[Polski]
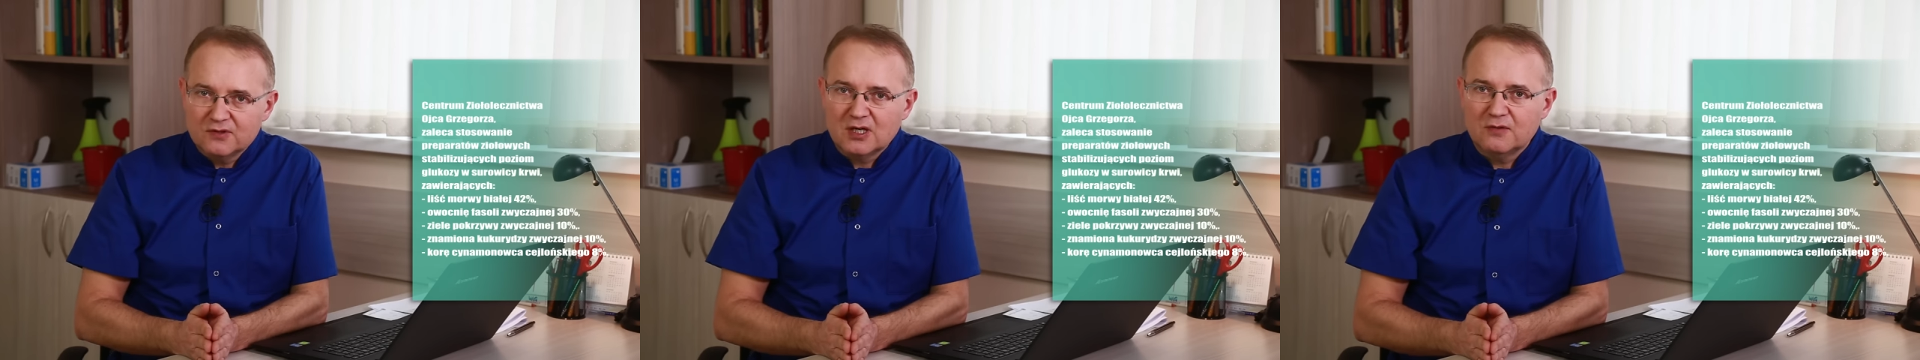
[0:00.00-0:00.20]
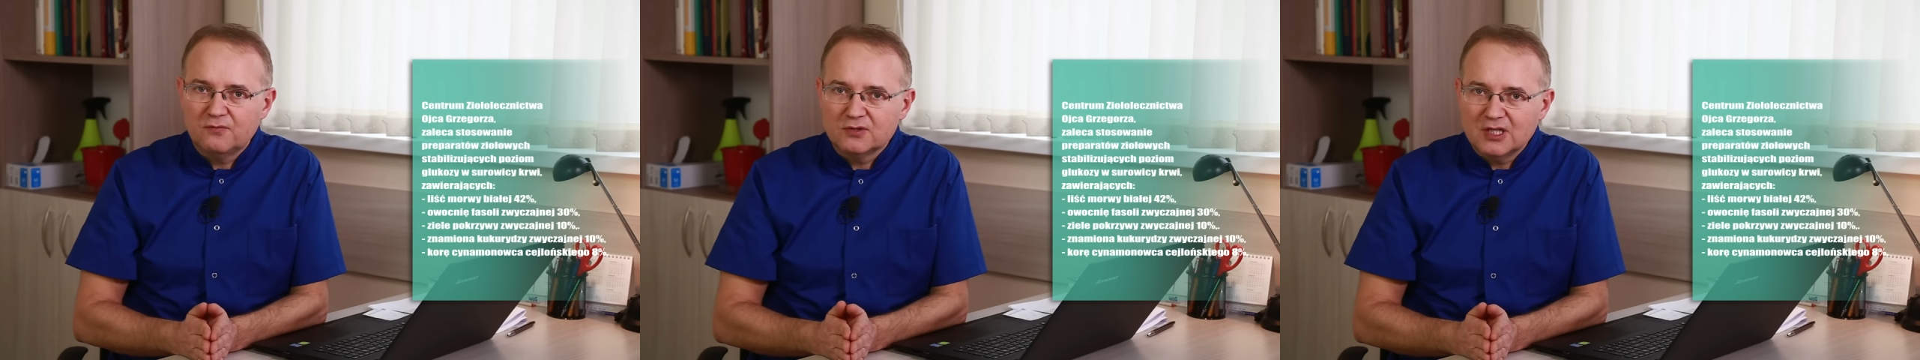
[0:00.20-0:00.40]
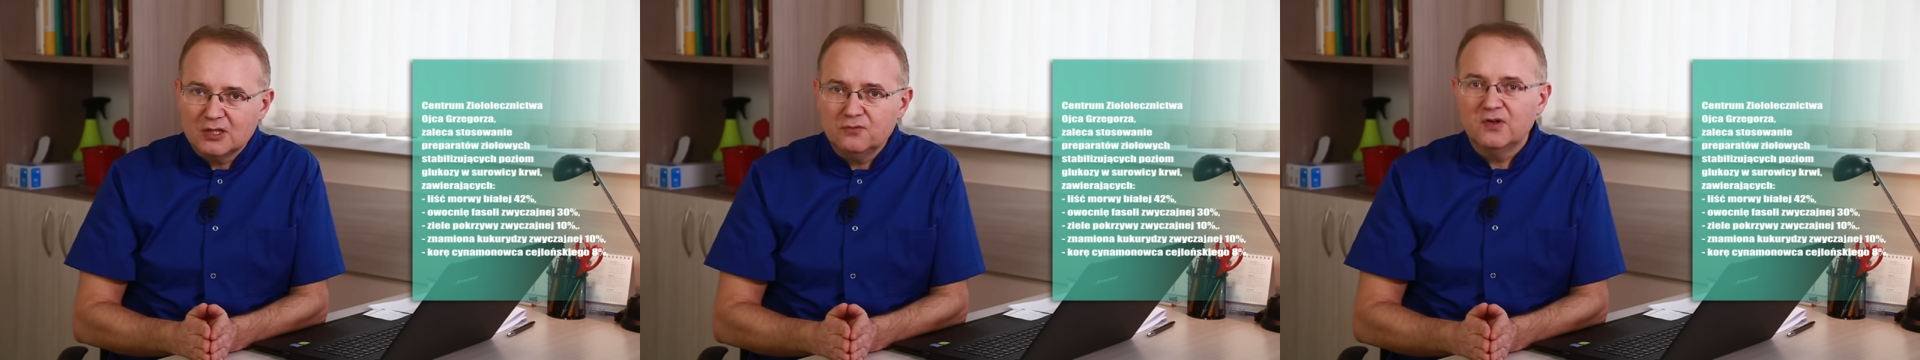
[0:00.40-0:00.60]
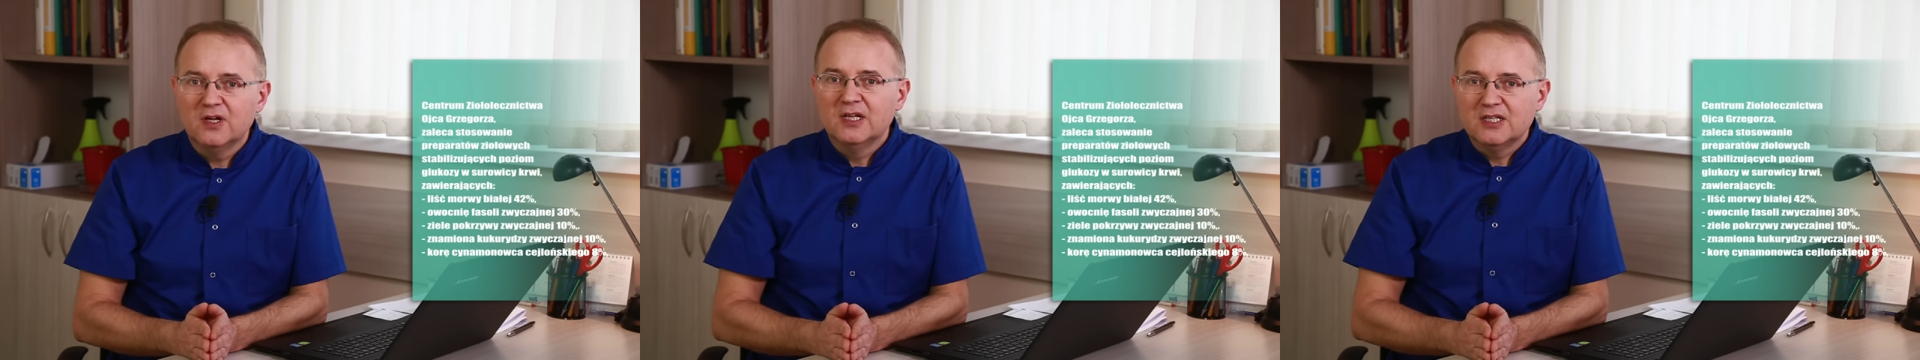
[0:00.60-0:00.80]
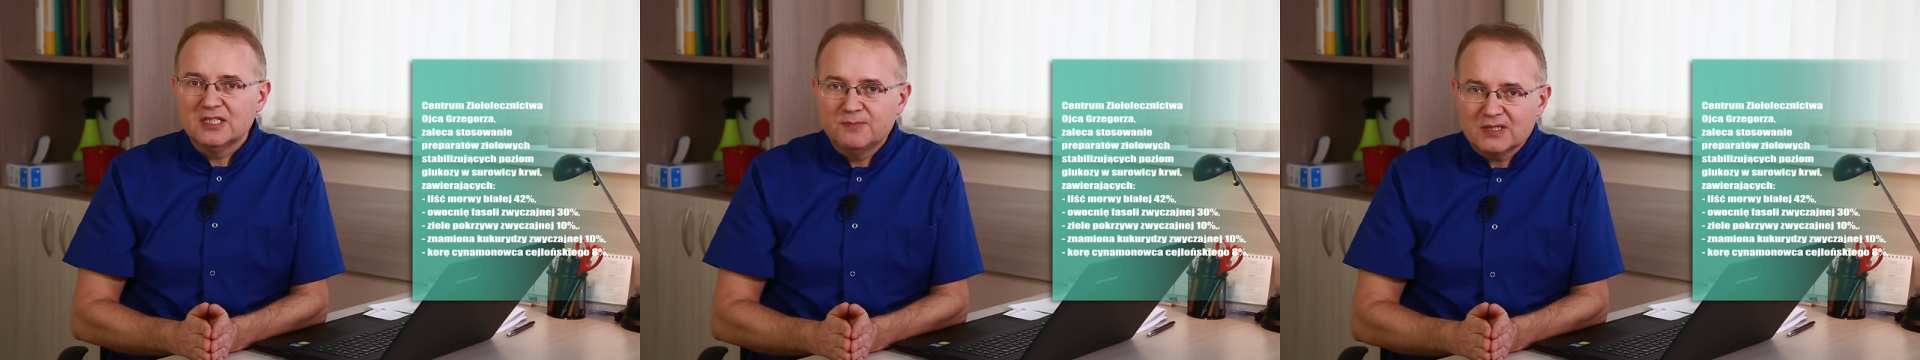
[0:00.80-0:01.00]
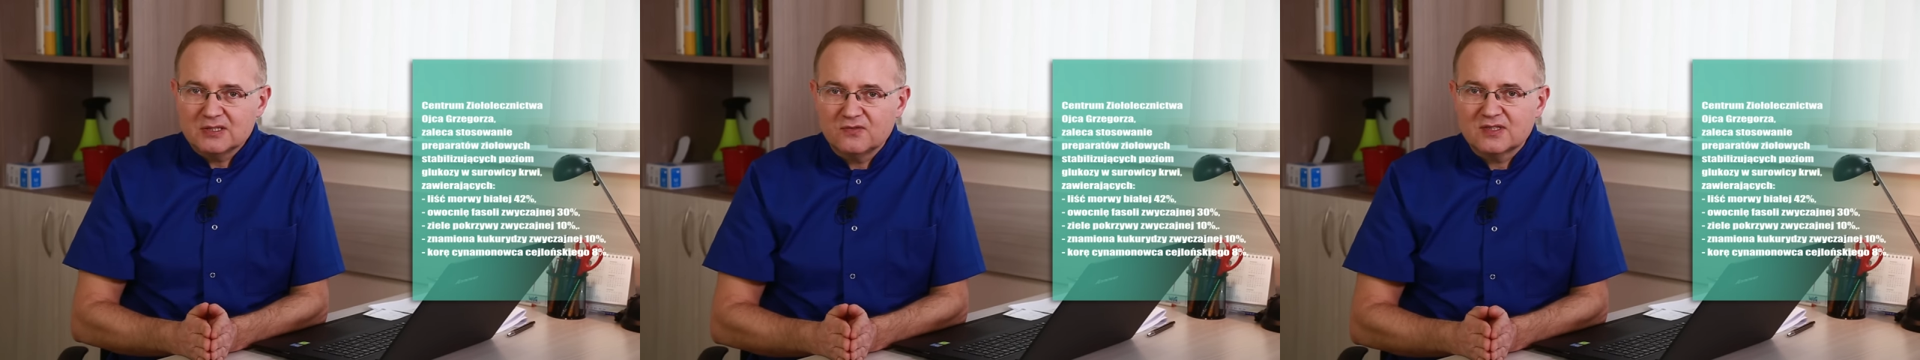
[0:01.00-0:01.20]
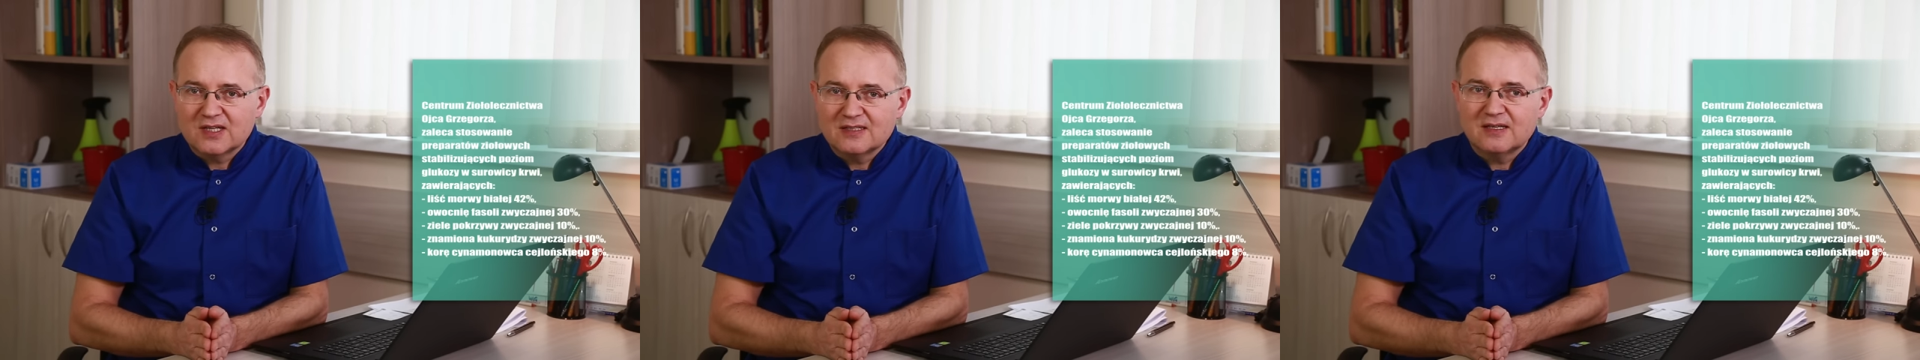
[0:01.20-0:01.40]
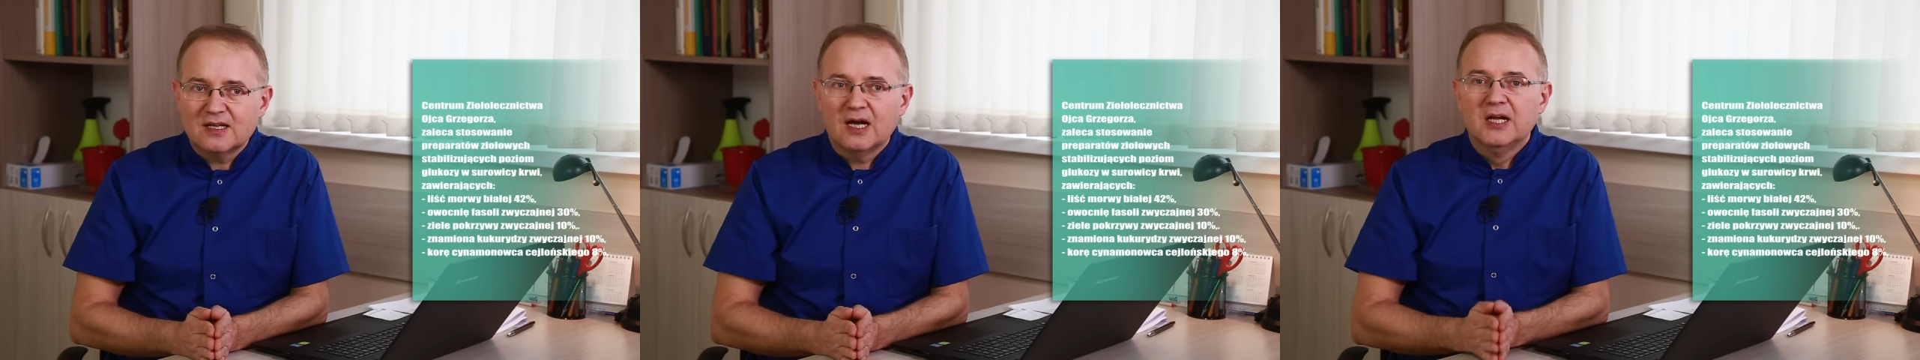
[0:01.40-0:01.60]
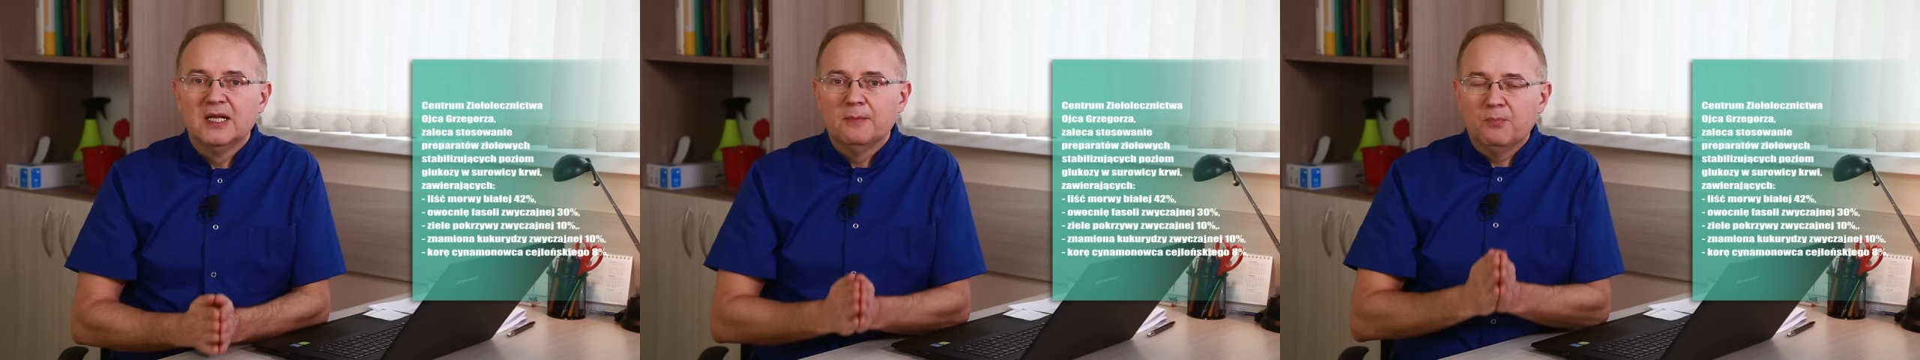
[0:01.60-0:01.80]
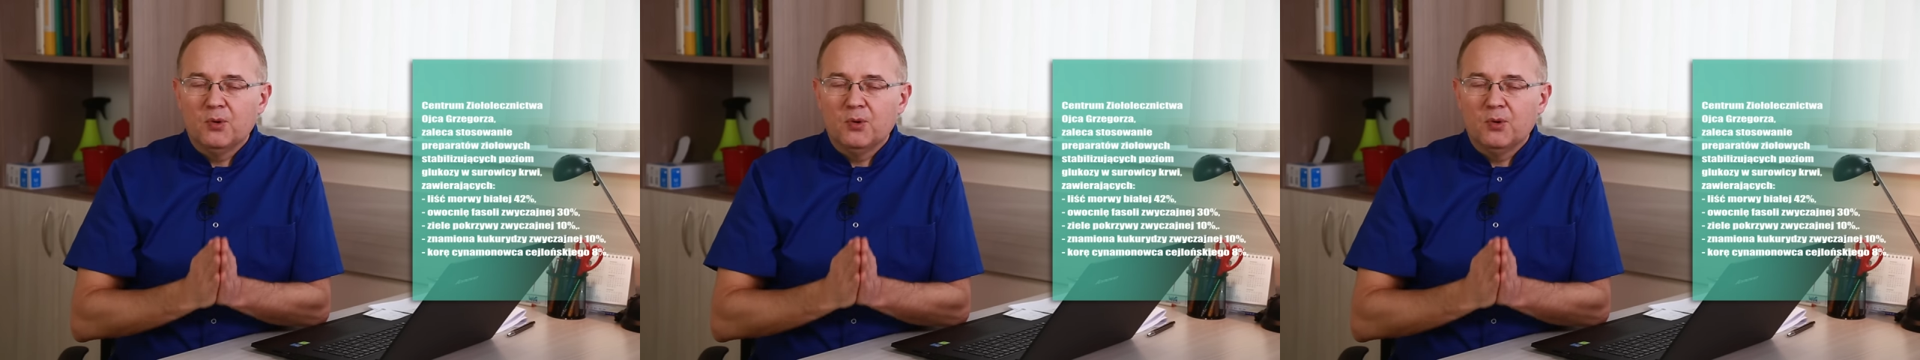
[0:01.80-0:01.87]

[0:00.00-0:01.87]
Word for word: węglowodanów, jest bardzo wskazana,